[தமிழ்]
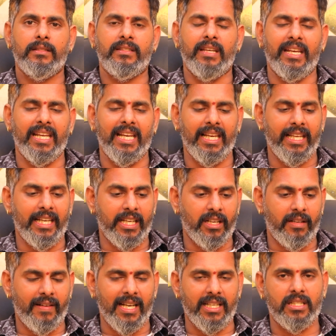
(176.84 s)
சென்னையில்
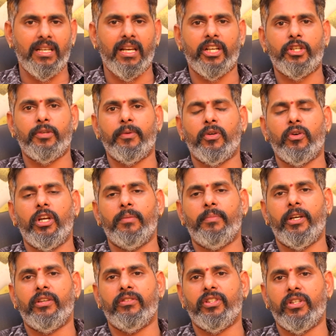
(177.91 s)
இருக்கிறவா அஷ்டலக்ஷ்மி கோயில்
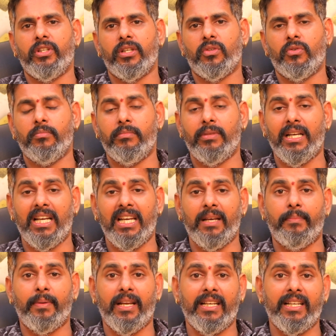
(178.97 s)
போயிட்டு வந்துடுங்க ரொம்ப நல்ல
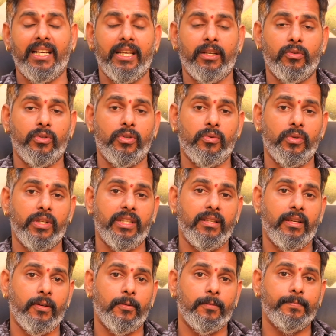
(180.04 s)
பலன்களை
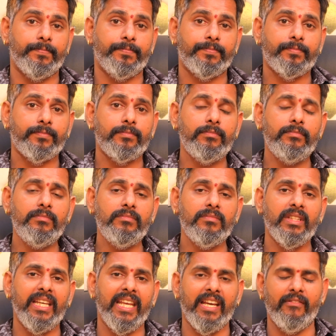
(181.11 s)
கொடுக்கக்கூடியதாக இருக்கும்
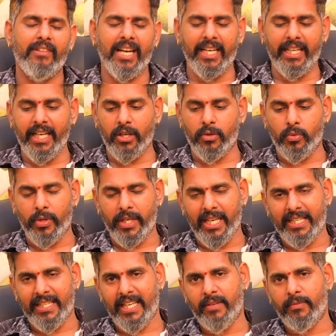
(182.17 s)
நீங்கள் வணங்கக்கூடிய
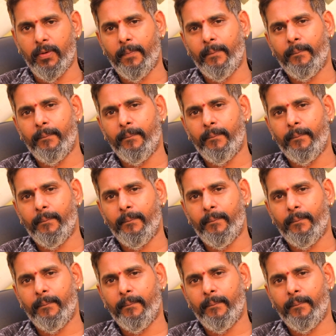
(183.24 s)
தெய்வம்